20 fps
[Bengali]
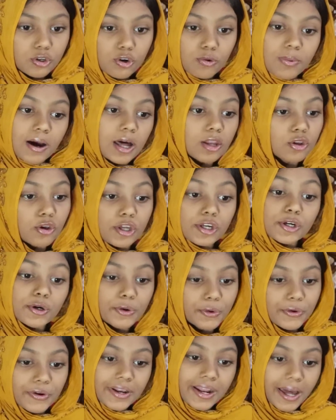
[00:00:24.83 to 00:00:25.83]
তো ভালোই
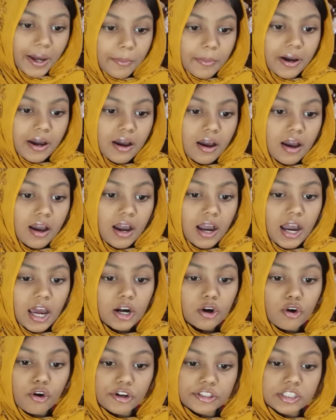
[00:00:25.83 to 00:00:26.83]
করলাম
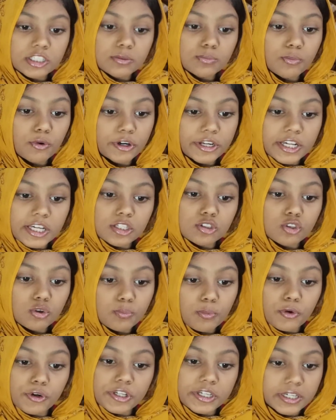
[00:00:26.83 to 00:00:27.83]
আর কয়দিন পরেই তো
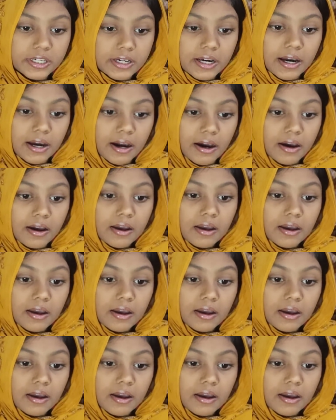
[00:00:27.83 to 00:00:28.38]
পরীক্ষা